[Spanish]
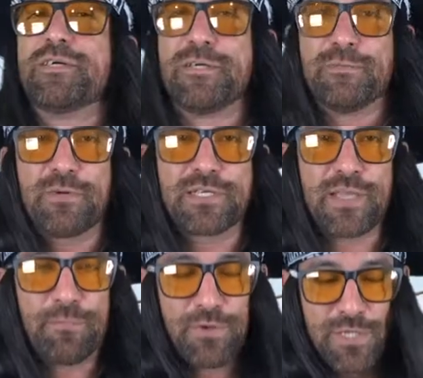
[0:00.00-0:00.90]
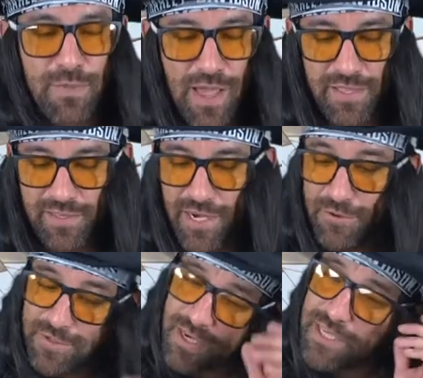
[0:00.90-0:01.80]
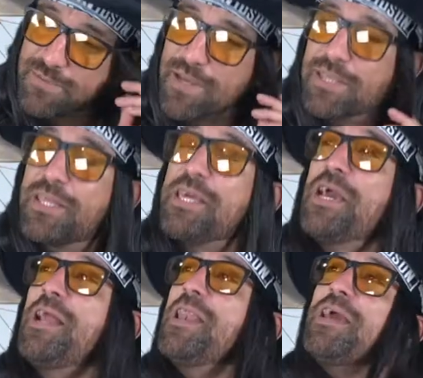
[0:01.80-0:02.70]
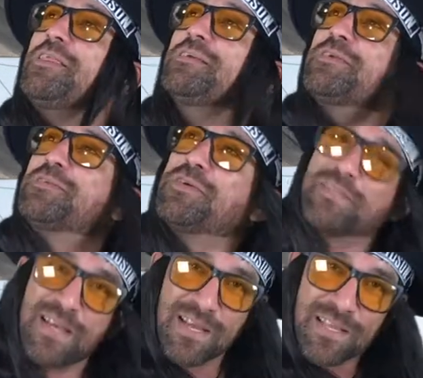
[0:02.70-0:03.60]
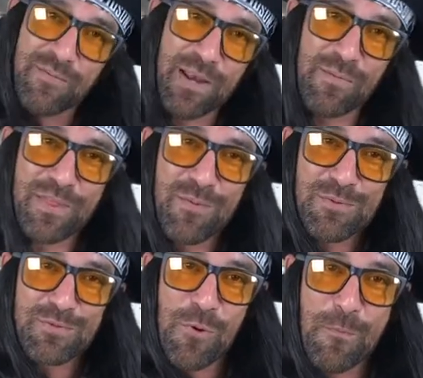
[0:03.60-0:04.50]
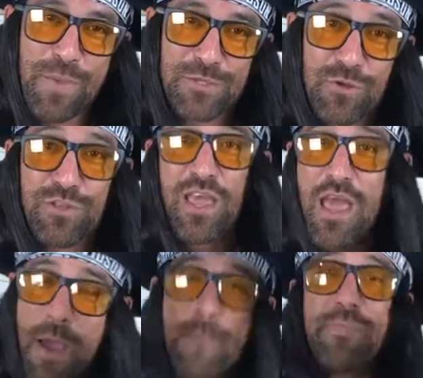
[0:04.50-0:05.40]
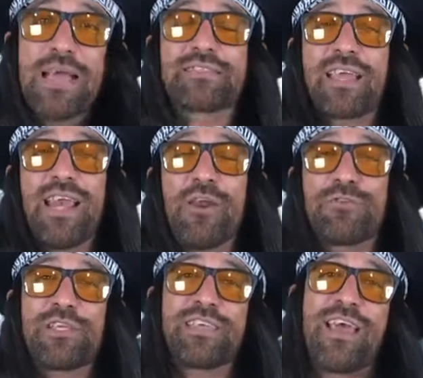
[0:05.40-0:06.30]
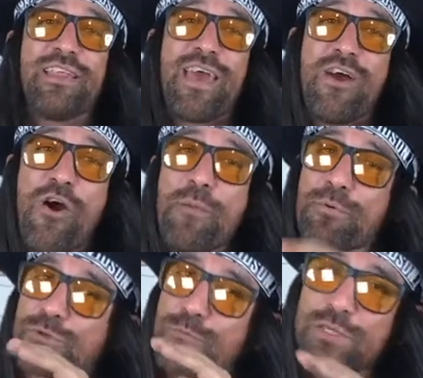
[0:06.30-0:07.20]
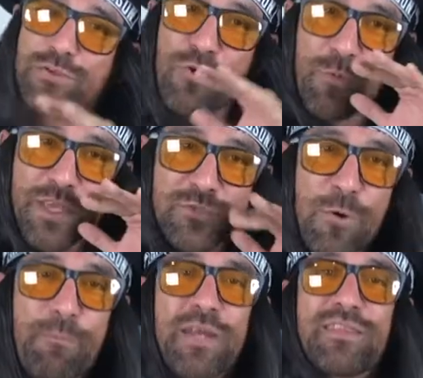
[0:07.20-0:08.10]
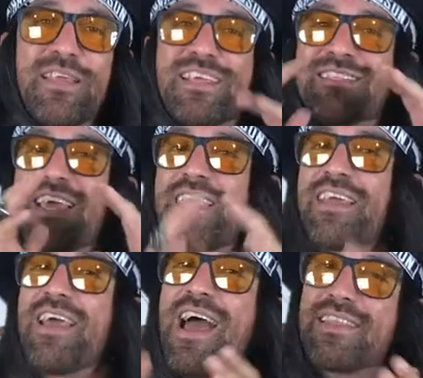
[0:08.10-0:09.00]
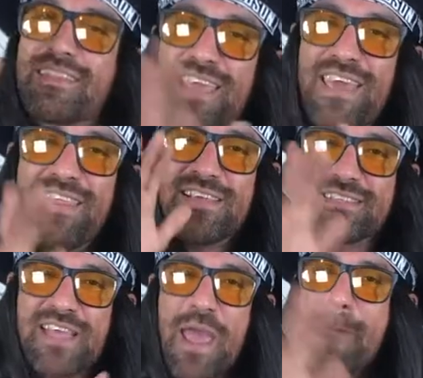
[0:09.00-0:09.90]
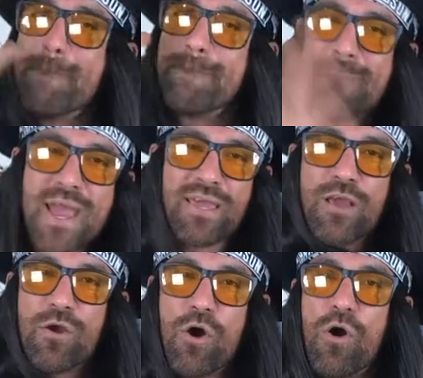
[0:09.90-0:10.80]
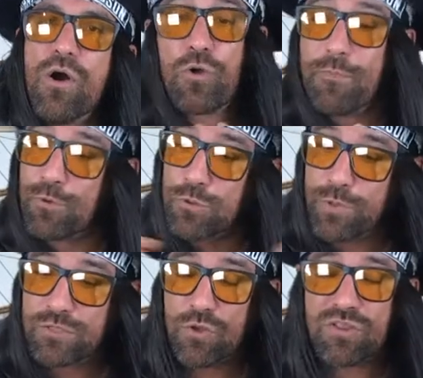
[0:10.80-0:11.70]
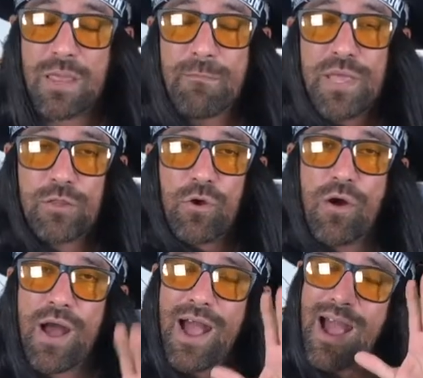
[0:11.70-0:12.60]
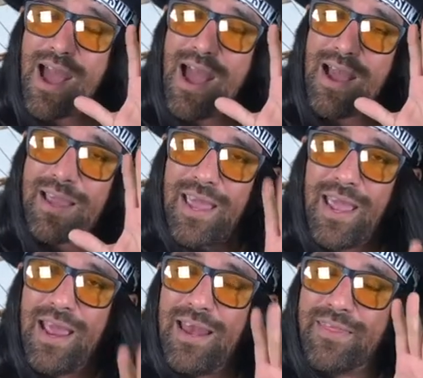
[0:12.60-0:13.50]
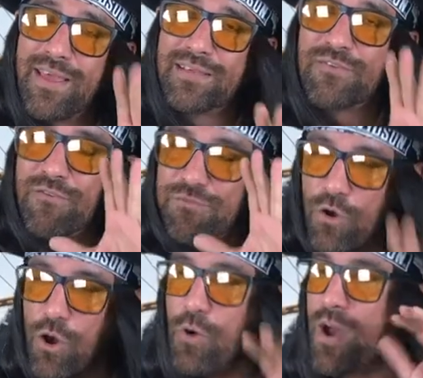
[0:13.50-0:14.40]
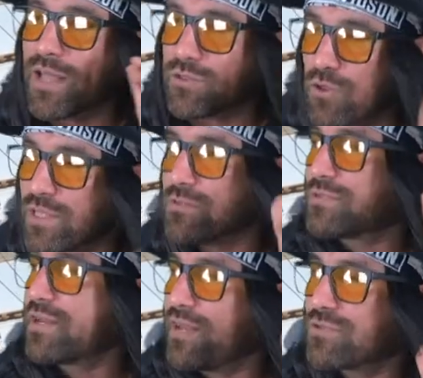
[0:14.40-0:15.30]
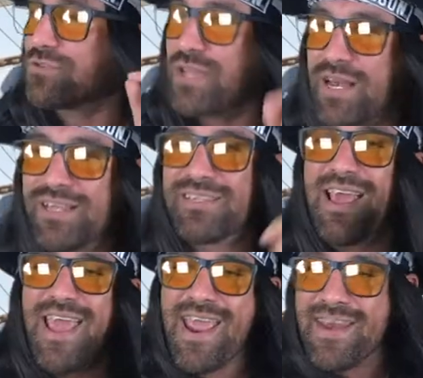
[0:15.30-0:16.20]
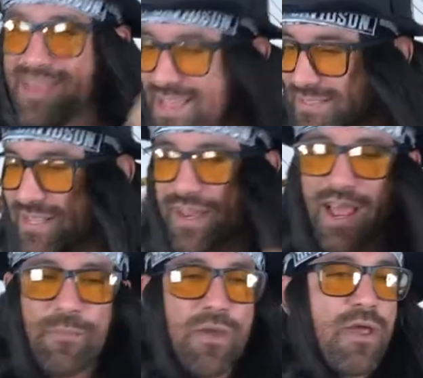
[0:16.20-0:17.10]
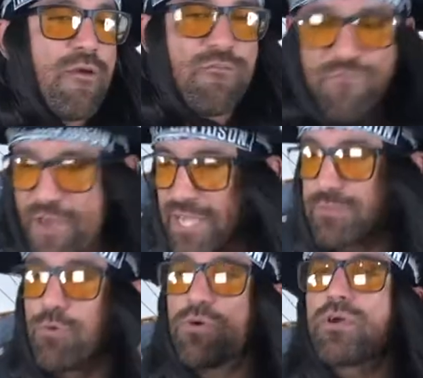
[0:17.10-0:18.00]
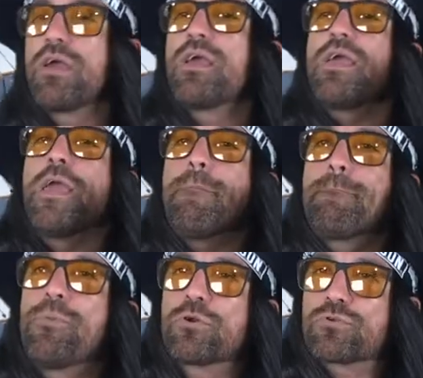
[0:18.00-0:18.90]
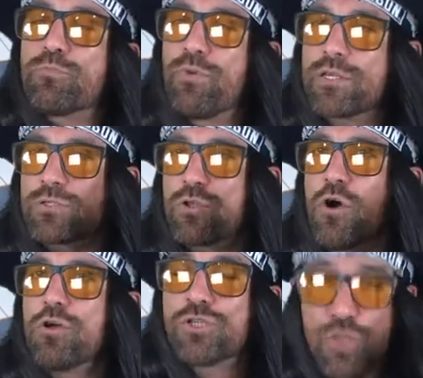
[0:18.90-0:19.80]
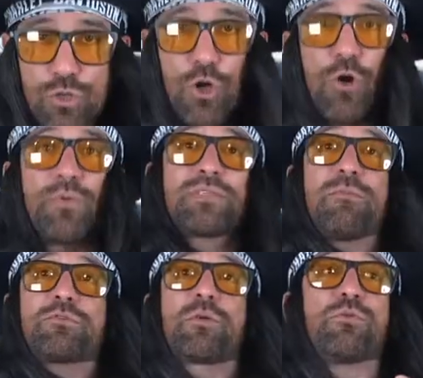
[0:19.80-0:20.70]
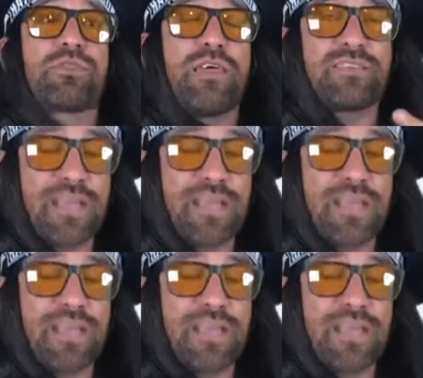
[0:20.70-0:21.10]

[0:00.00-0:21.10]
porque está próxima a entrar nuestra queridísima tía Laila Sencedes, a la que también le mandamos un besote. Y hasta aquí la noticia del día de hoy. Por supuesto, no olvides compartir y seguir a TDC México. Y por supuesto, te invito a que le des follow a todas nuestras redes sociales en Instagram. Facebook y por supuesto YouTube. Estamos como TDC